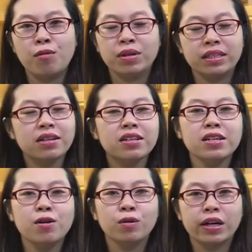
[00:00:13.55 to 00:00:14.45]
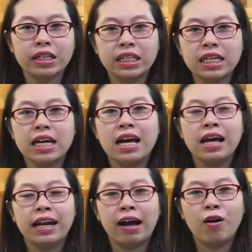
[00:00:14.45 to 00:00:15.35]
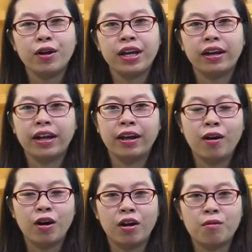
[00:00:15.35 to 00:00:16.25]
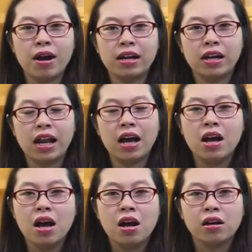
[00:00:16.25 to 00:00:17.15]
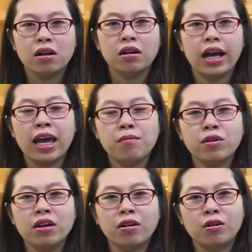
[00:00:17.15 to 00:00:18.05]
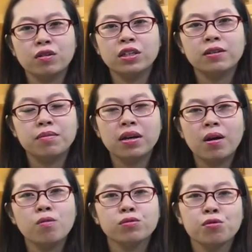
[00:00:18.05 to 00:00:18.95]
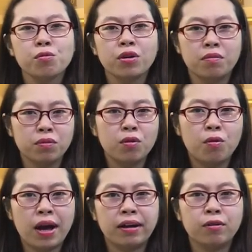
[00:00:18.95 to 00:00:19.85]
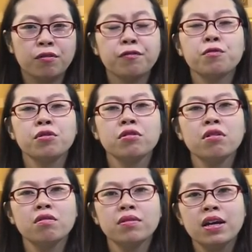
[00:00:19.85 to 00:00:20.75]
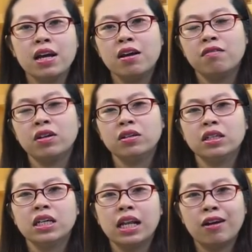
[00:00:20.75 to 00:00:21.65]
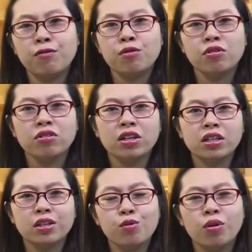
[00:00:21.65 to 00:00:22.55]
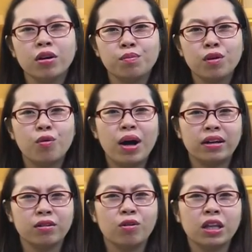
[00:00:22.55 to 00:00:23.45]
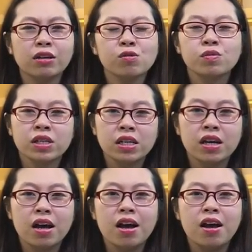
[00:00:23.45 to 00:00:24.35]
hỏi mà rất nhiều các chị đã gọi điện đến hỏi Ngọc Hoa đấy là Em có thể nói cho chị biết công dụng của nấm thượng hoàng đối với phụ nữ không? Ờ, chị là phụ nữ thì chị uống nấm thượng hoàng thì có tác dụng gì?